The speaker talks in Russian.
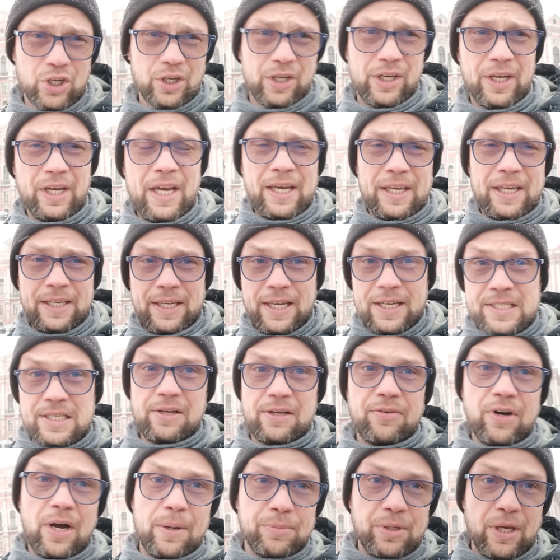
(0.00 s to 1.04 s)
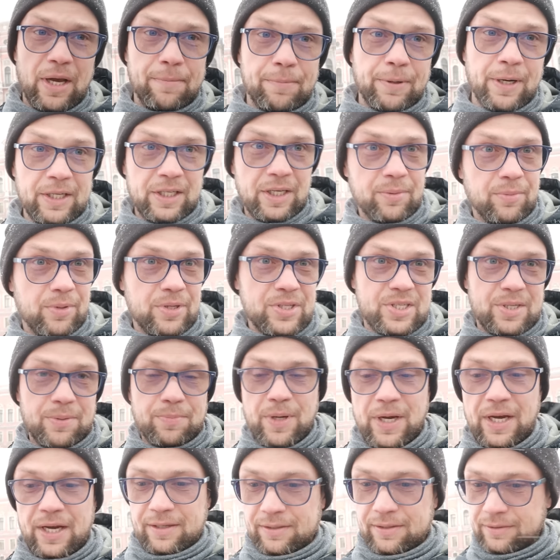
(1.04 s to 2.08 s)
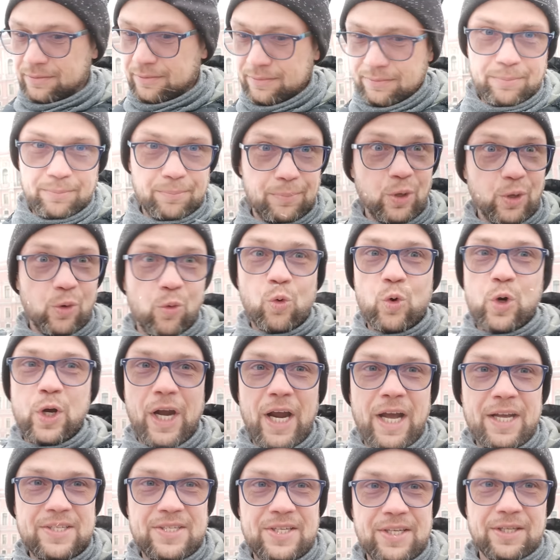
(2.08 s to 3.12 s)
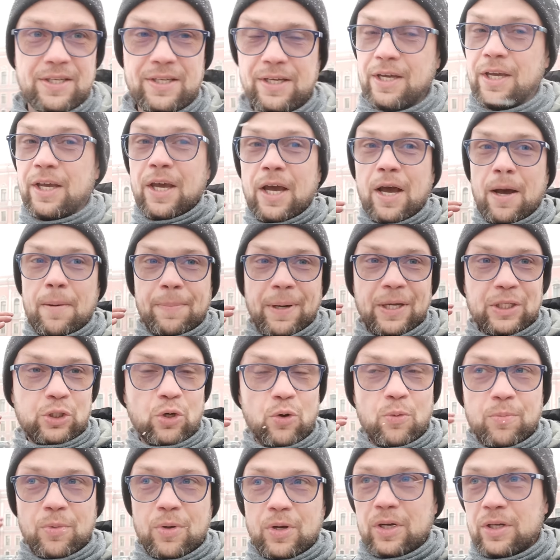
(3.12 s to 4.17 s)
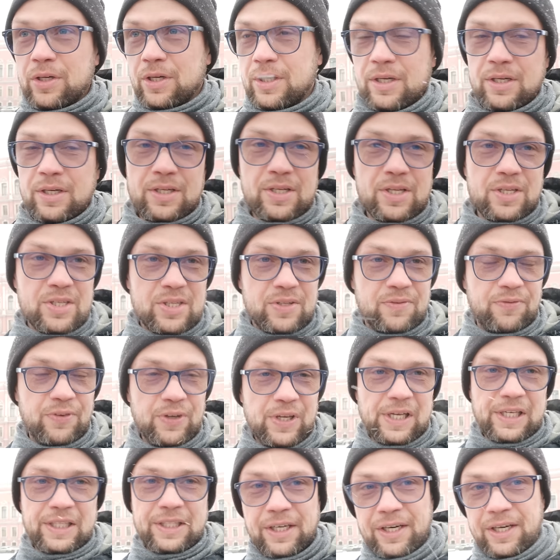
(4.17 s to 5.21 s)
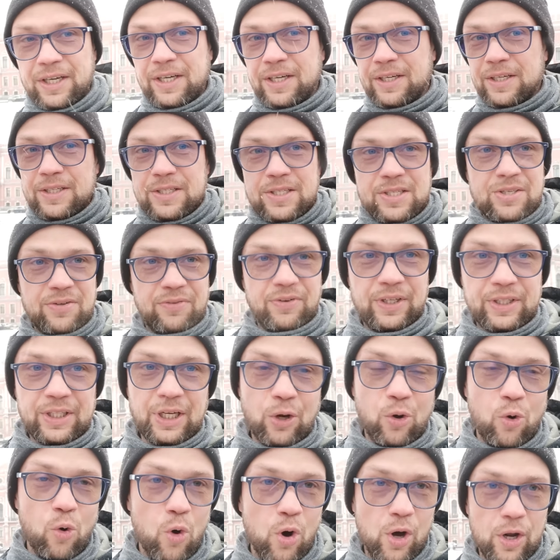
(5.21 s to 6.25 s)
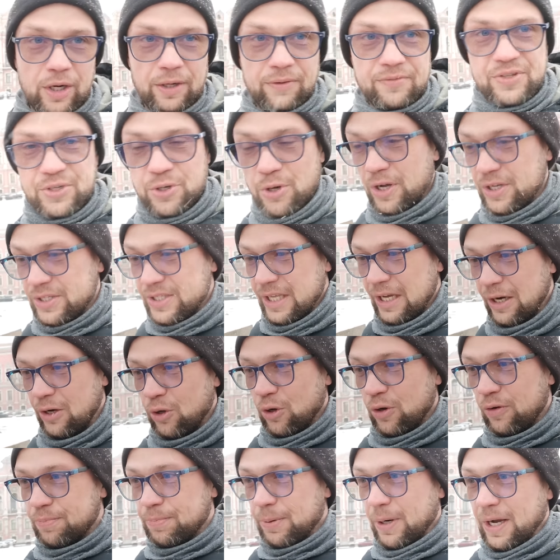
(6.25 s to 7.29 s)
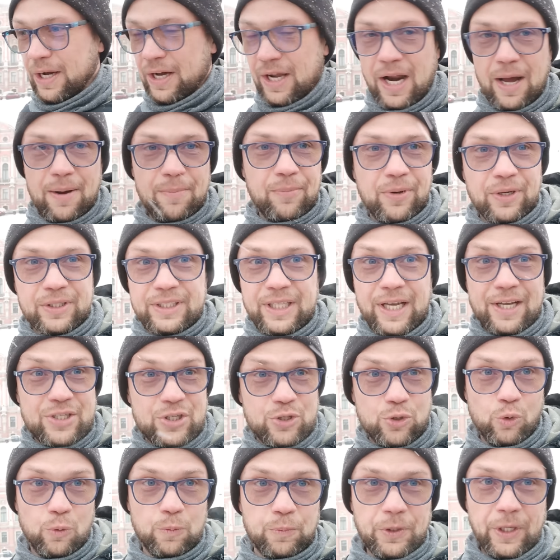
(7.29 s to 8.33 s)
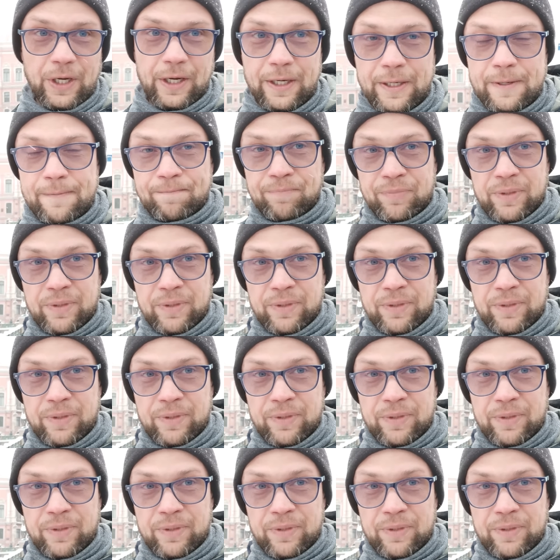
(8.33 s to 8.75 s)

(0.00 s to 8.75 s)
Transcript: же, если вам необходимо себя приукрасить, потом фильтры, цветокоры, все остальное в программах доступно.